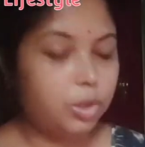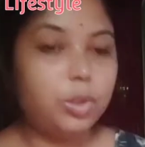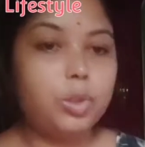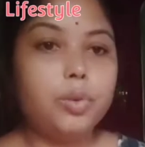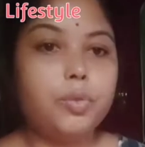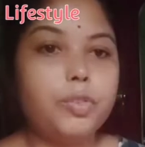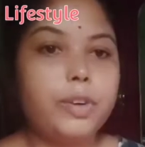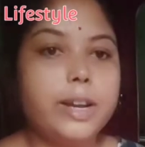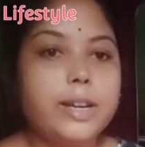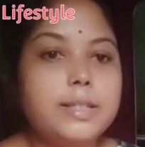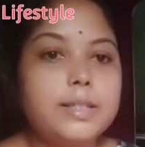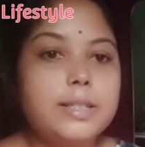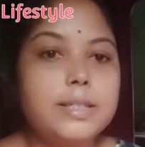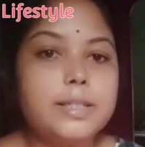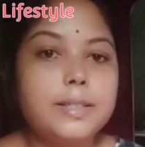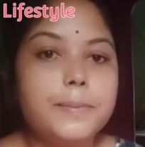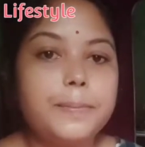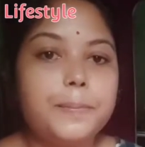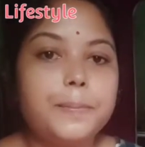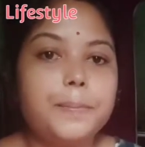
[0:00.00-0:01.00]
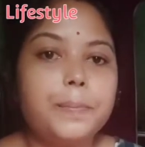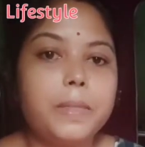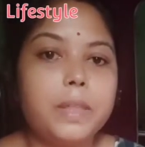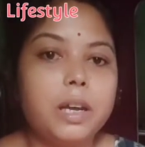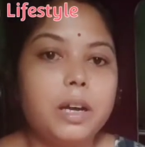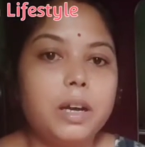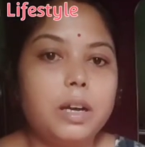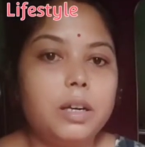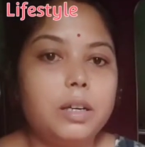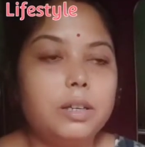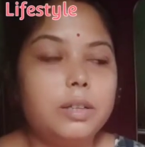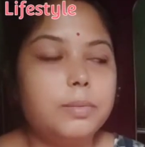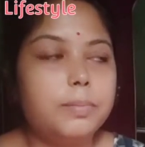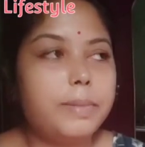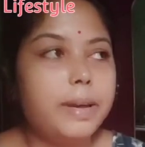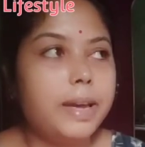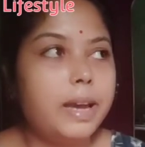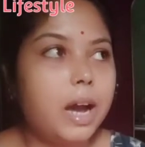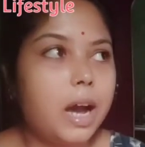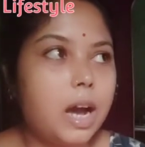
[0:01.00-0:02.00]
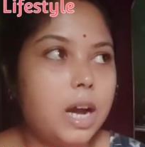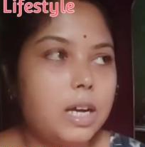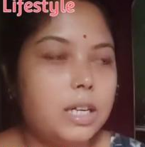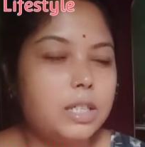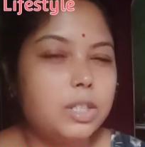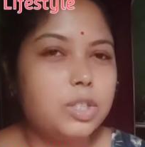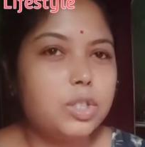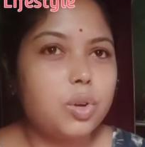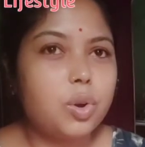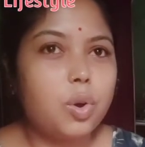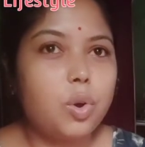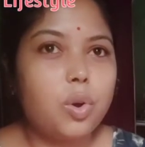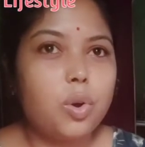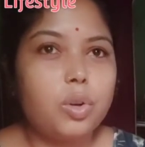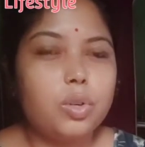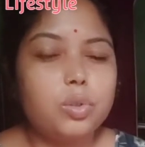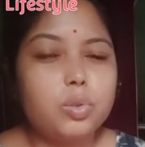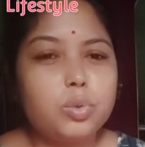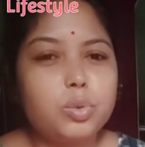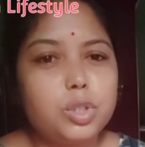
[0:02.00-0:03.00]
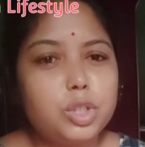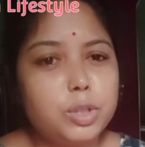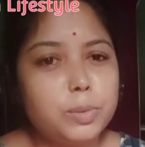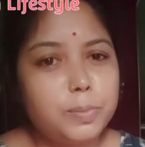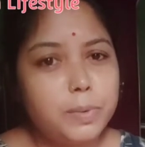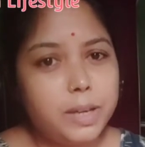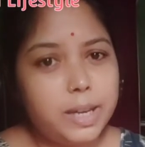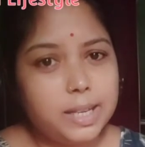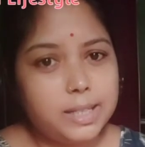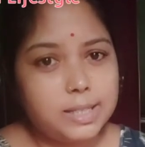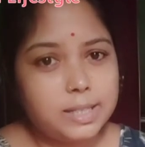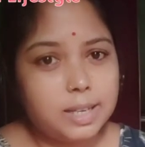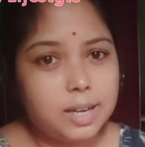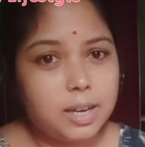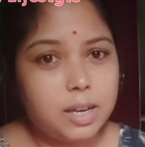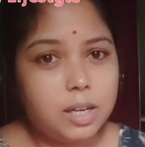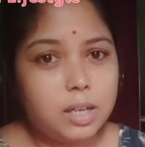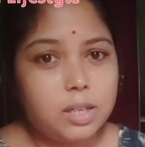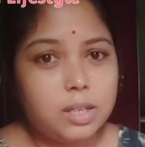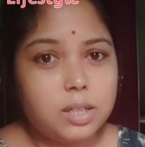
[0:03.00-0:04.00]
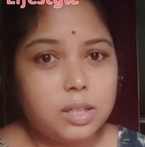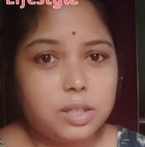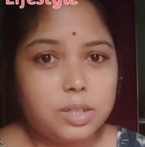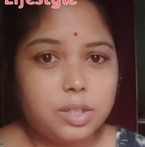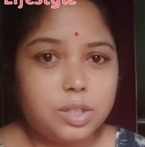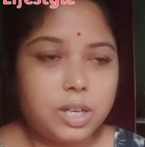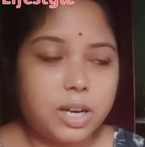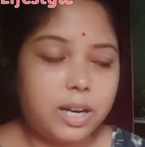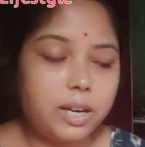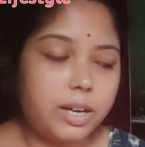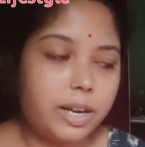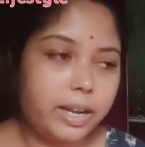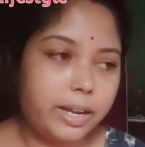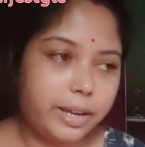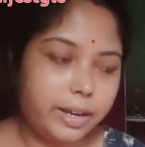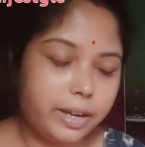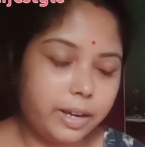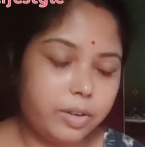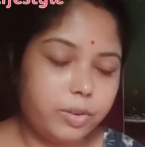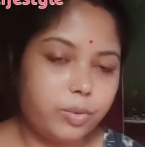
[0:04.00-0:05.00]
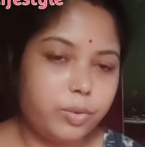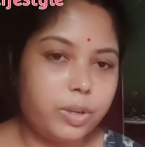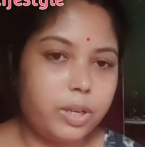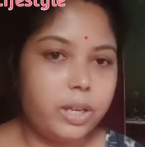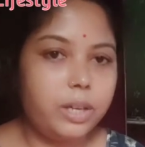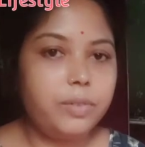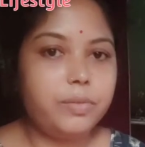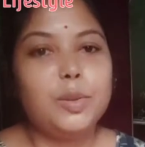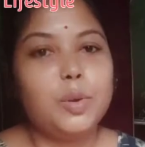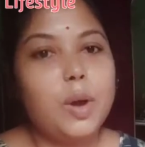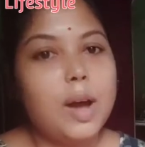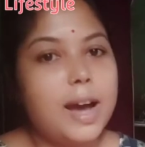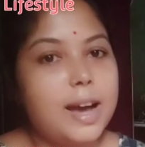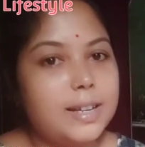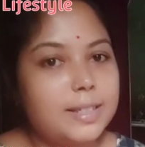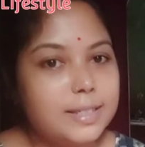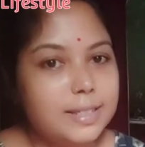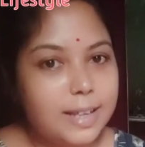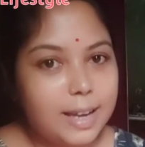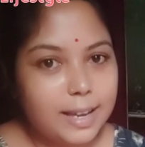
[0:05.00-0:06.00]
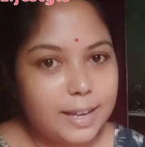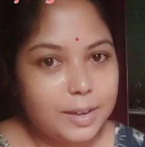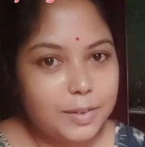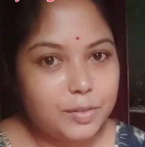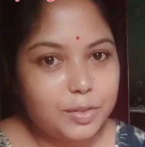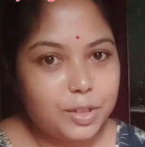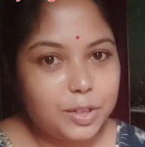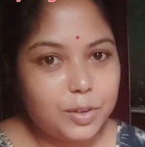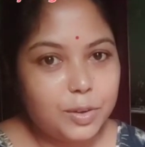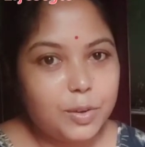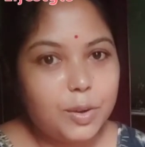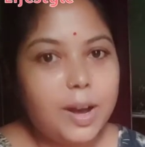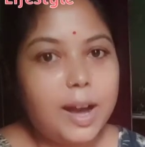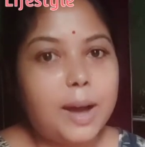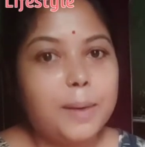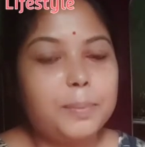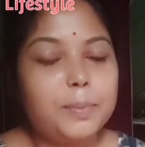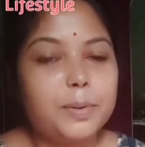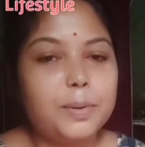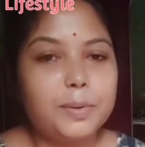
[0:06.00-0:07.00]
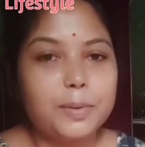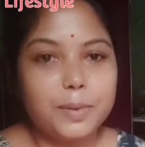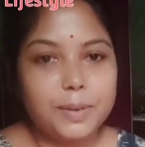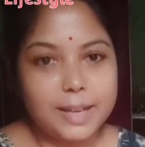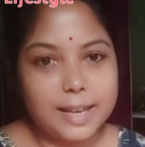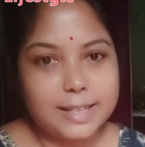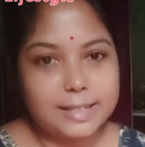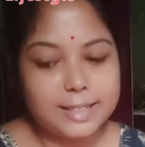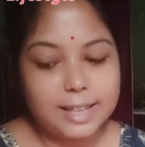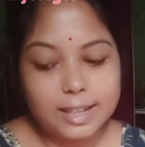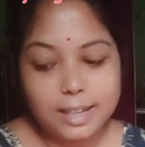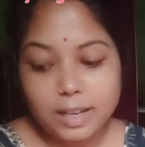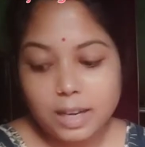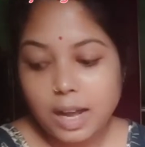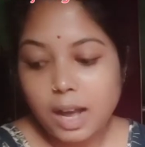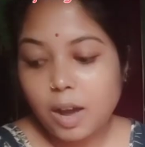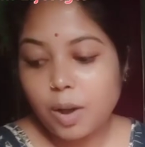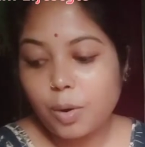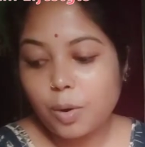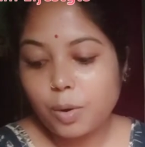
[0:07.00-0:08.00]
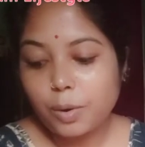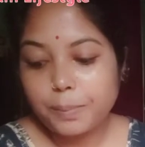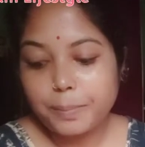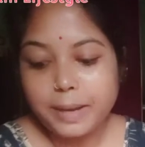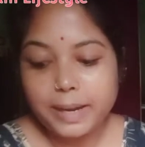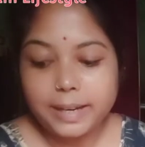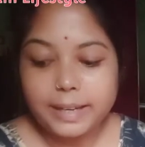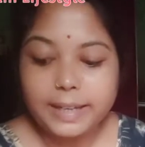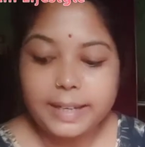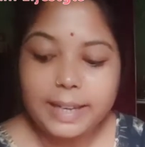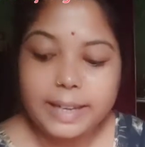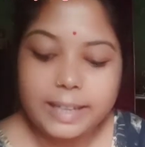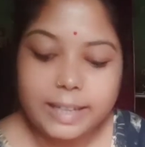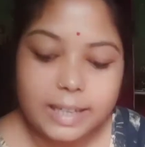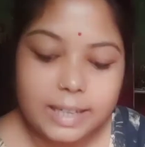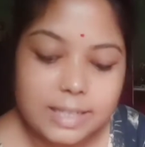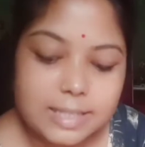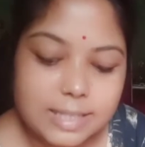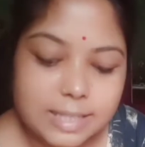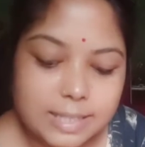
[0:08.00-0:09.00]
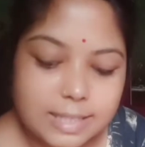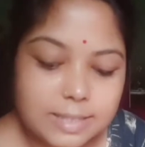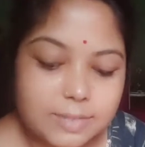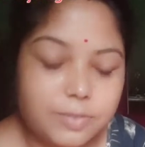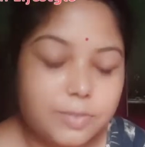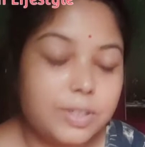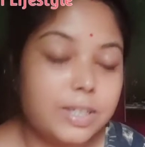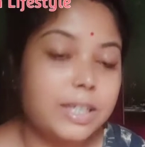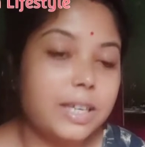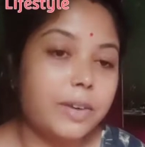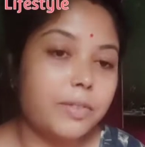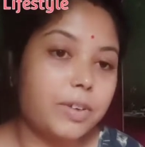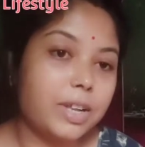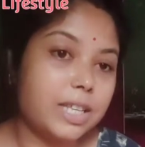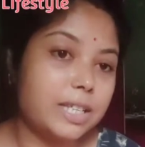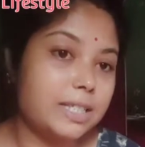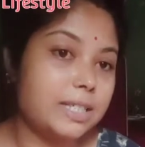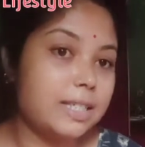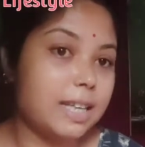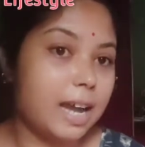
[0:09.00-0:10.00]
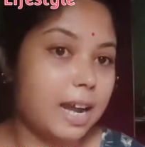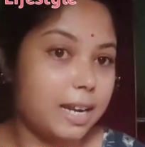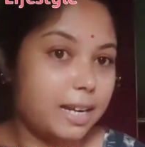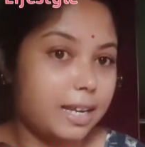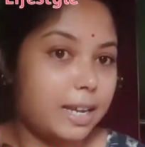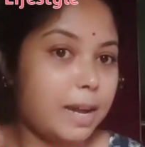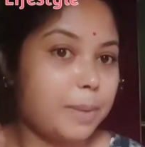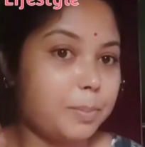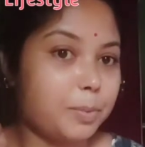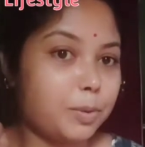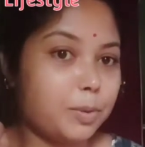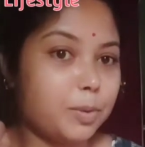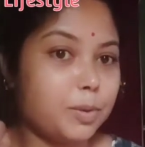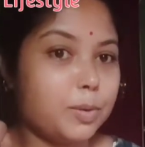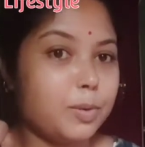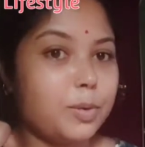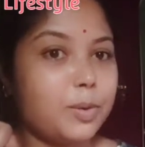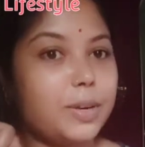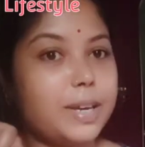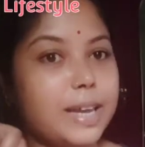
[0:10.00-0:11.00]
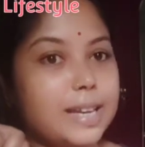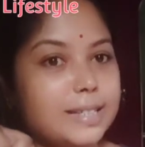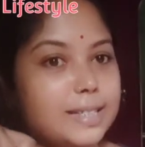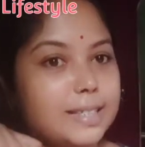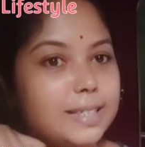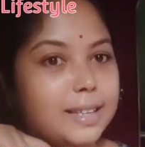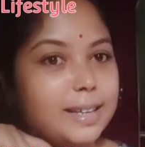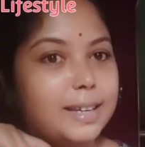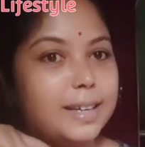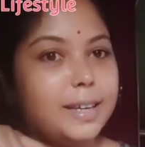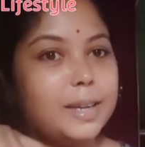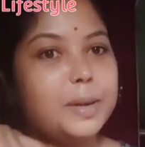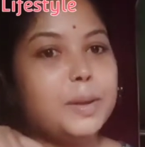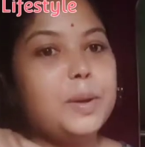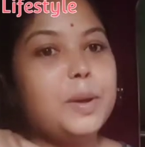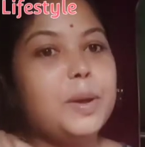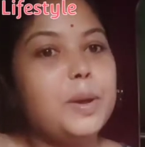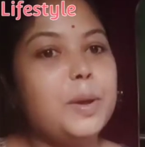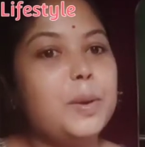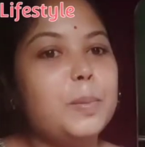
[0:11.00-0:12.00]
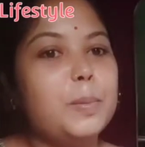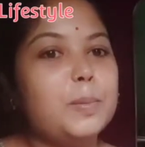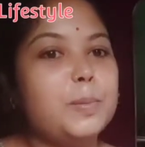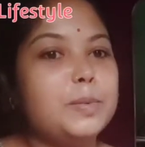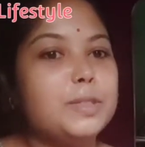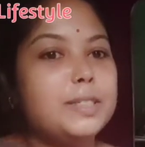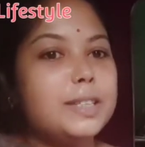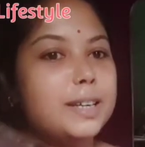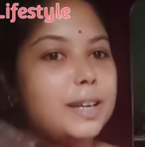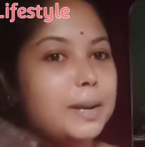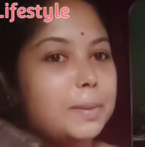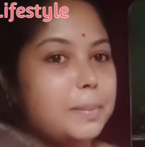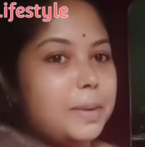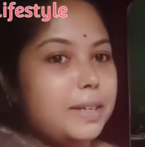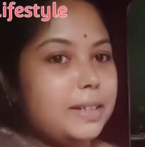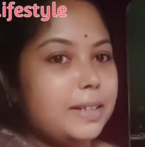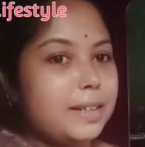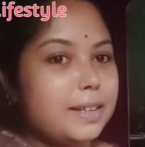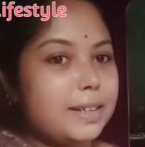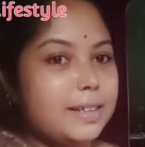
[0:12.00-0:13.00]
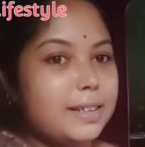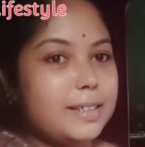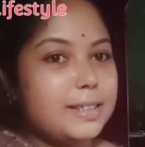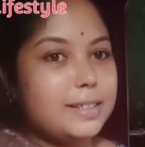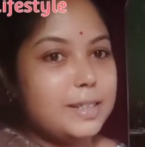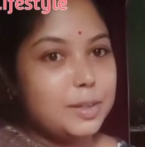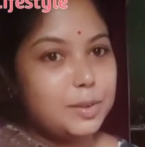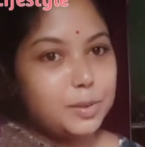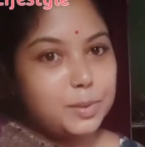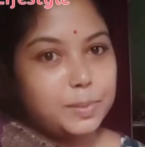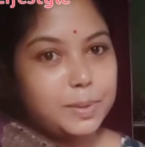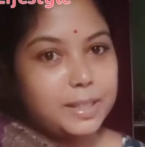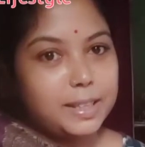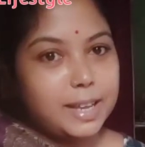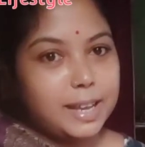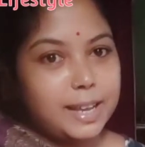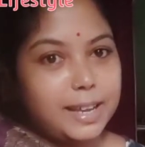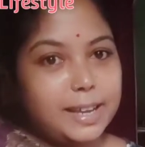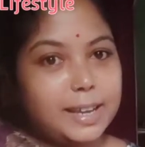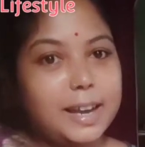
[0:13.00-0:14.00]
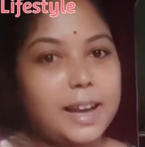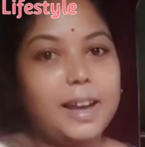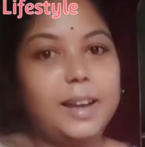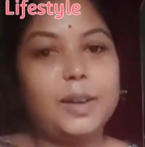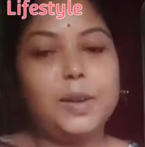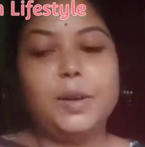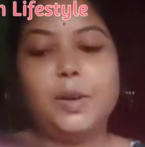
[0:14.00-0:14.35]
तो फ्रेंड्स मैं आज और कुछ भी ऐसा शेयर नहीं करूंगी तो आज का ये वीडियो आप लोगों को कैसा लगा और मेरी ये ये वाली साड़ी आप लोगों को कैसी लगी मुझे कमेंट करके जरूर बताइएगा